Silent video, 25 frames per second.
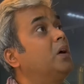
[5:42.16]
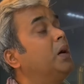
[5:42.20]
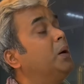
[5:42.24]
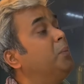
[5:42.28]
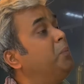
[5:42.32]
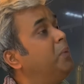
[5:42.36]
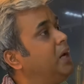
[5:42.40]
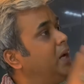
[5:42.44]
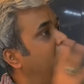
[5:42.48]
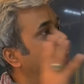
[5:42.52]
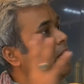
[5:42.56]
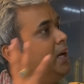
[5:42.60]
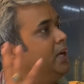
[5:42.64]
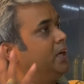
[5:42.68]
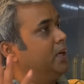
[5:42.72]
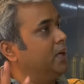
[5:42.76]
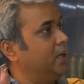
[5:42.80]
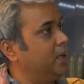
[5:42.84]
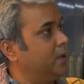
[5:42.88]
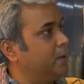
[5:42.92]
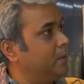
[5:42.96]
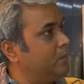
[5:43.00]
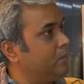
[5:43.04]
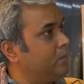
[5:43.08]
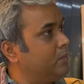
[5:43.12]
कमल नयन
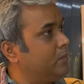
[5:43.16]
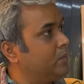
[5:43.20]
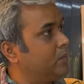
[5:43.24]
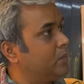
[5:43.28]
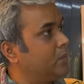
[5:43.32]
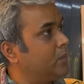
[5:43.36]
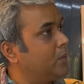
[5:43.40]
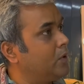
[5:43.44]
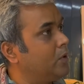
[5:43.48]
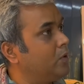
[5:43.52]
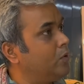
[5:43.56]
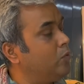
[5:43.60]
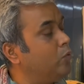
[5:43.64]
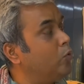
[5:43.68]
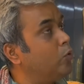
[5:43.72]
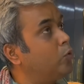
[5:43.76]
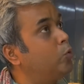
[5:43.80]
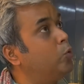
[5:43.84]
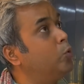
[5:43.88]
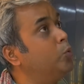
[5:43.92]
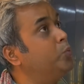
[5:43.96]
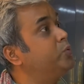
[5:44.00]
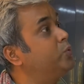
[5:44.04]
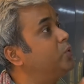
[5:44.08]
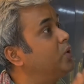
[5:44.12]
है हम्म। वो
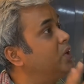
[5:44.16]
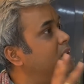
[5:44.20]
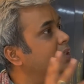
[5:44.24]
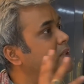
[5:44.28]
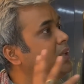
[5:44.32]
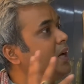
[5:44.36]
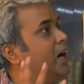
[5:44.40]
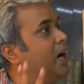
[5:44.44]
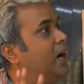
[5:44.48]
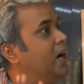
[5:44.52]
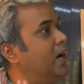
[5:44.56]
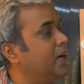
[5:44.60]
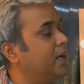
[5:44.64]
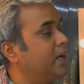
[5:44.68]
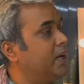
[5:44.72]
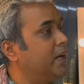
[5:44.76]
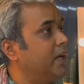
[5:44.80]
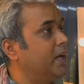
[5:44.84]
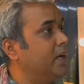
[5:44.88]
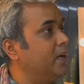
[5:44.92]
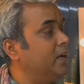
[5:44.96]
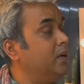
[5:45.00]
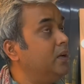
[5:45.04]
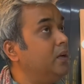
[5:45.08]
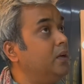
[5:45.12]
खूबसूरत आँख
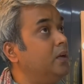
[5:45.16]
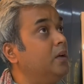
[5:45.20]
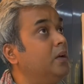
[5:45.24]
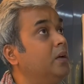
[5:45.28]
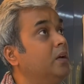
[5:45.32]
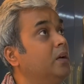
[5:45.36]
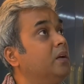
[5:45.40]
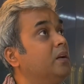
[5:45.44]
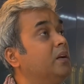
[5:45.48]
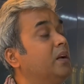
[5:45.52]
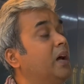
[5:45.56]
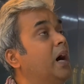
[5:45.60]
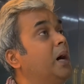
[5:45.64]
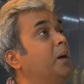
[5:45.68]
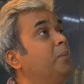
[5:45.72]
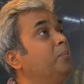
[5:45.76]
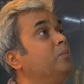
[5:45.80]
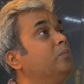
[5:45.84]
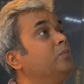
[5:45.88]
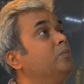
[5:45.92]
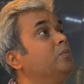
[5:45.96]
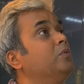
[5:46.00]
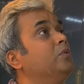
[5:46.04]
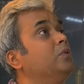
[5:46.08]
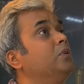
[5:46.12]
है
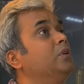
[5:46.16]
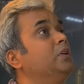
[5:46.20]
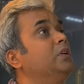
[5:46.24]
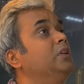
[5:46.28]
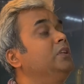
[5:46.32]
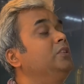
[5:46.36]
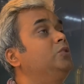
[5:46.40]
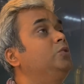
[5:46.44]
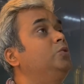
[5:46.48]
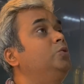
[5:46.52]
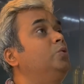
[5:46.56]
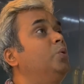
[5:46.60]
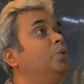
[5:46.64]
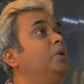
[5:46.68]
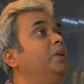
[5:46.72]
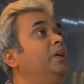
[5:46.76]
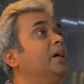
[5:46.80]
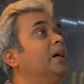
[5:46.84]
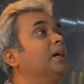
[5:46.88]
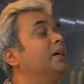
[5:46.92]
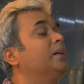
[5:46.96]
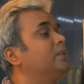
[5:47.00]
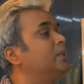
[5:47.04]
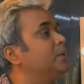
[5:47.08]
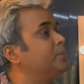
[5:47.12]
राम इस
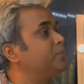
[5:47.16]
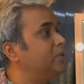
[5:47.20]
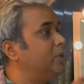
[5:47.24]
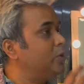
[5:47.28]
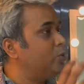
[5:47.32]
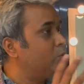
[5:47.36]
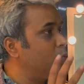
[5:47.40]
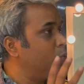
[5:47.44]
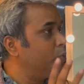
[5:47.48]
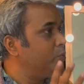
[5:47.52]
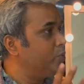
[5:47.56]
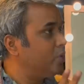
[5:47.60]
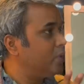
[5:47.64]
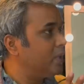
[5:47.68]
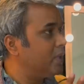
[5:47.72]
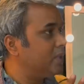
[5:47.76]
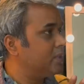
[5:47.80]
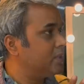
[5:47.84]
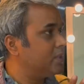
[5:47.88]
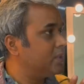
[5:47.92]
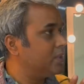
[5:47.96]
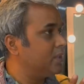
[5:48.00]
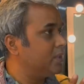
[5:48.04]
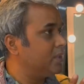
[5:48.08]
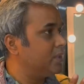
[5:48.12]
दुनिया के सबसे
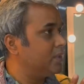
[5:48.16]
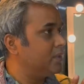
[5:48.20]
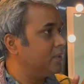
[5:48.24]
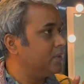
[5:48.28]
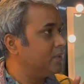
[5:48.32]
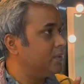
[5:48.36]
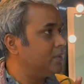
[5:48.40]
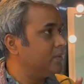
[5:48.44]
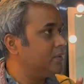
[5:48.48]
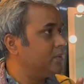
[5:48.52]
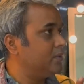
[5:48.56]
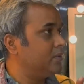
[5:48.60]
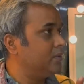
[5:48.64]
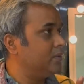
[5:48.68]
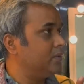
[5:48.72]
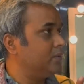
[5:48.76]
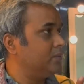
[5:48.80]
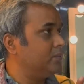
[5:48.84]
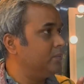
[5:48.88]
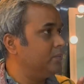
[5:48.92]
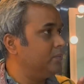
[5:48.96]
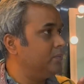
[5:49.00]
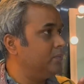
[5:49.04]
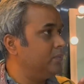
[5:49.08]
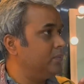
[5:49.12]
खूबसूरत
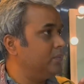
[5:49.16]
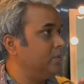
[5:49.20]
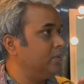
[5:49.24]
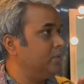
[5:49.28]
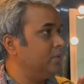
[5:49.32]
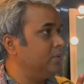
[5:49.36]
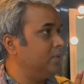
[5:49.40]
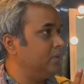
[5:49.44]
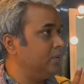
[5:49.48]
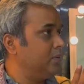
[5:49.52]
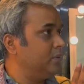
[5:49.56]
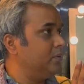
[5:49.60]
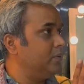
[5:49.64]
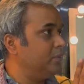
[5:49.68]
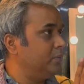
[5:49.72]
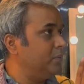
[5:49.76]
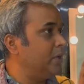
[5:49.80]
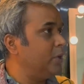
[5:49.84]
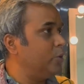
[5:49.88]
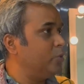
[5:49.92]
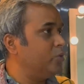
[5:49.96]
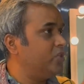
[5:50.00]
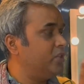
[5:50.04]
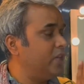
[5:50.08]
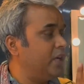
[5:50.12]
हम्म।
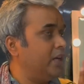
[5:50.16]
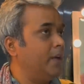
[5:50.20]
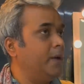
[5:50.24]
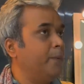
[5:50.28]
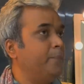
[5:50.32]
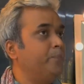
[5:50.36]
मनुष्य हैं